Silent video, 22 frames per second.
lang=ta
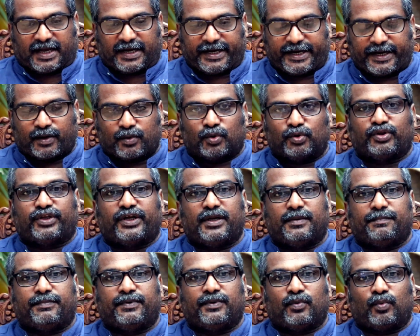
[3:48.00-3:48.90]
அங்கே
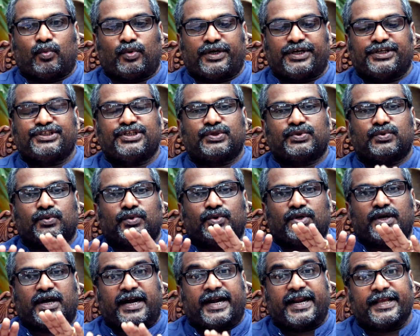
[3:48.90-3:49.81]
கொந்தளிப்பு உணர்ச்சி
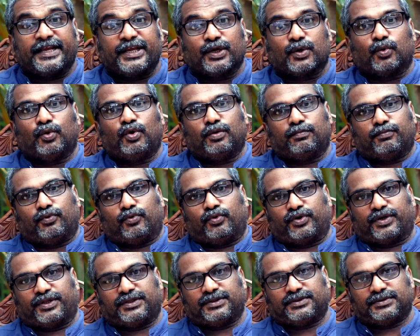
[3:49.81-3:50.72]
சூடு அடங்கி கொண்டு
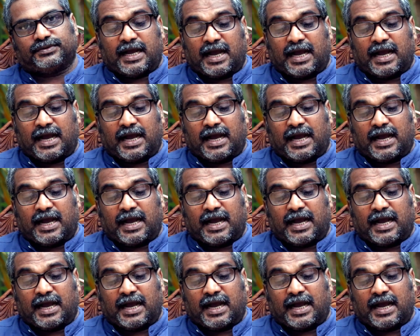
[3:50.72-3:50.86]
போகிறது